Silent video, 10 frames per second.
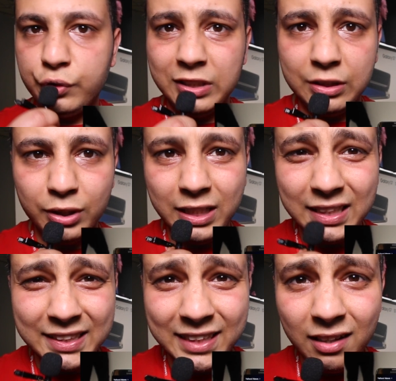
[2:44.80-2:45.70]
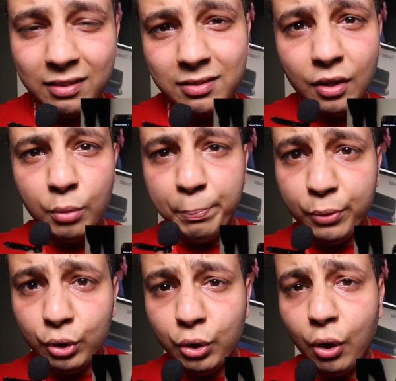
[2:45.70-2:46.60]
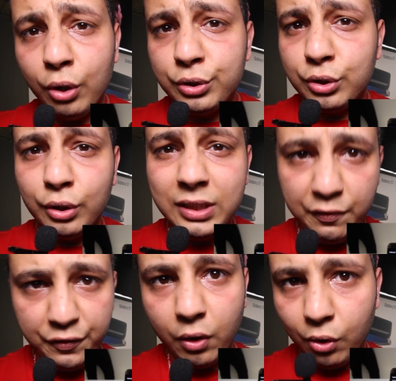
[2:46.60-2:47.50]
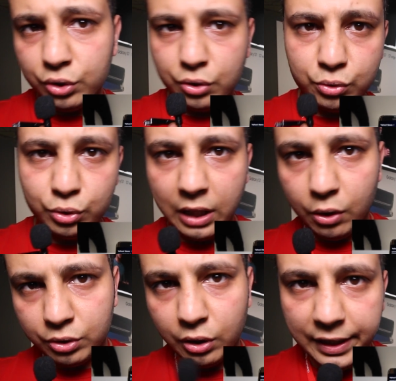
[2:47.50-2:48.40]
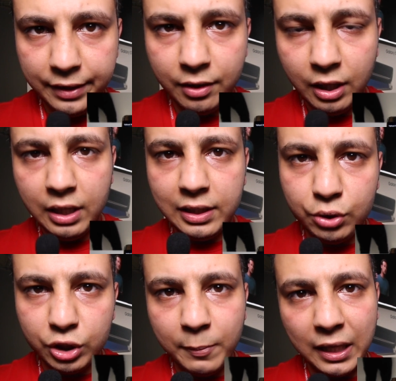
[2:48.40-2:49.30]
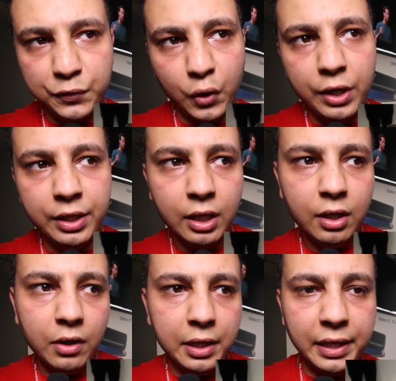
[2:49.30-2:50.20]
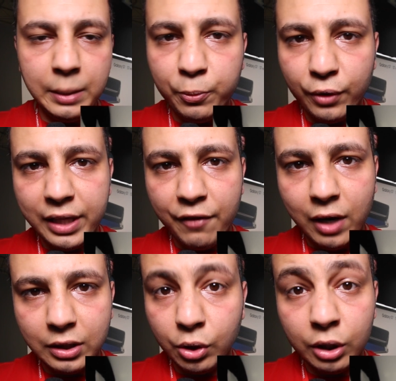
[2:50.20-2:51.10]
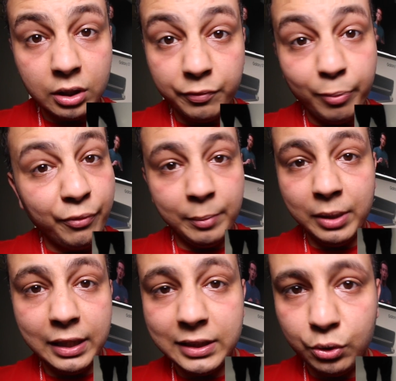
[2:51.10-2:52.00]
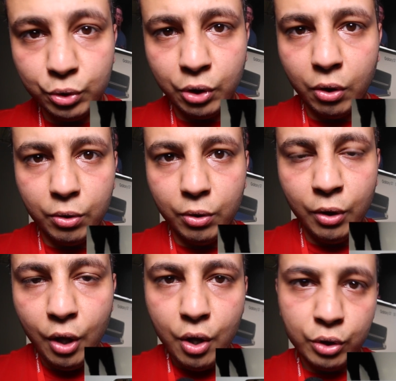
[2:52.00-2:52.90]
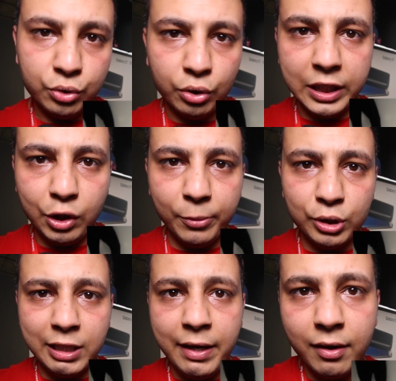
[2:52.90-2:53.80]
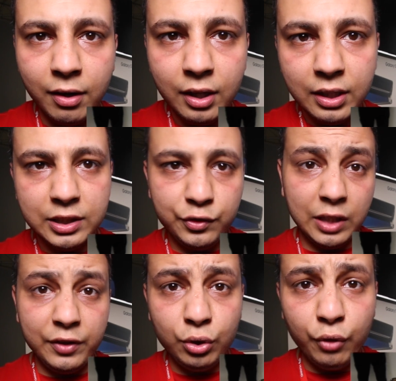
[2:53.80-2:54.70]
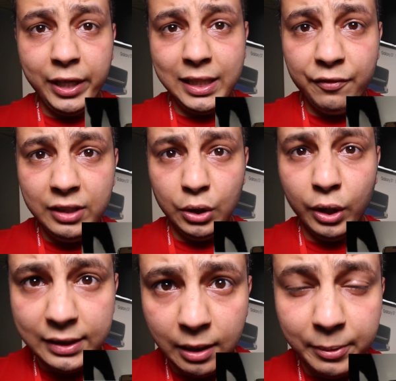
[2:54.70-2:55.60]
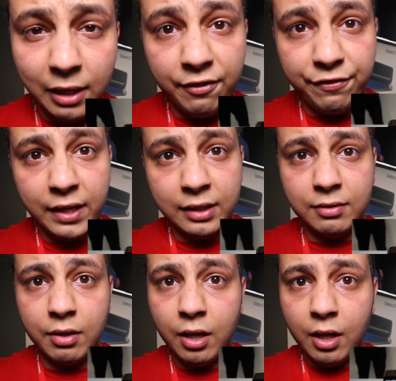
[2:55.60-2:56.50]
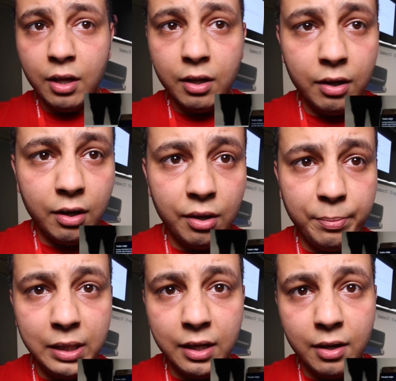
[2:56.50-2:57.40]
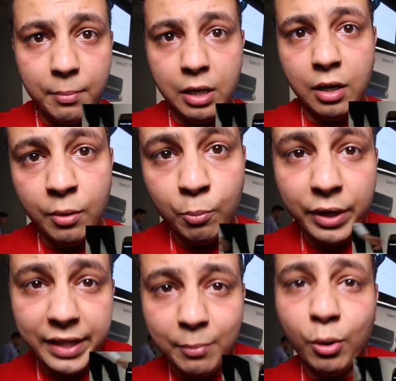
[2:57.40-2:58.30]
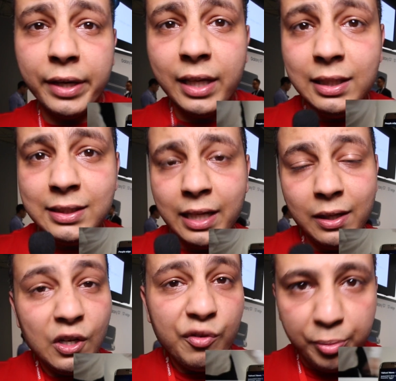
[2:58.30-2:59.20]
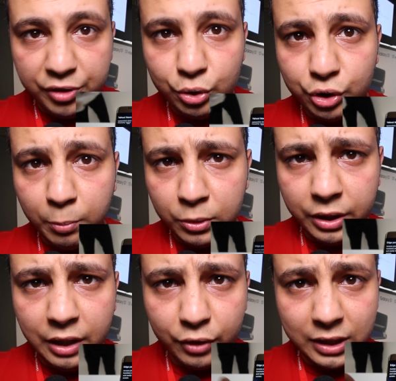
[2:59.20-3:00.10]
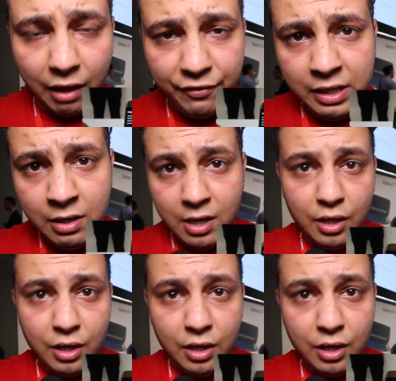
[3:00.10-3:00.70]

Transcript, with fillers: Je vous ai donné les 5 plus grosses différences en tout cas entre les, euh, deux smartphones. Euh, il pourrait y avoir d'autres, vous pouvez me les laisser toujours dans les commentaires. Si vous avez trouvé que la vidéo était bien faite, euh, bien moyennement réalisée, vous pouvez toujours me donner votre avis.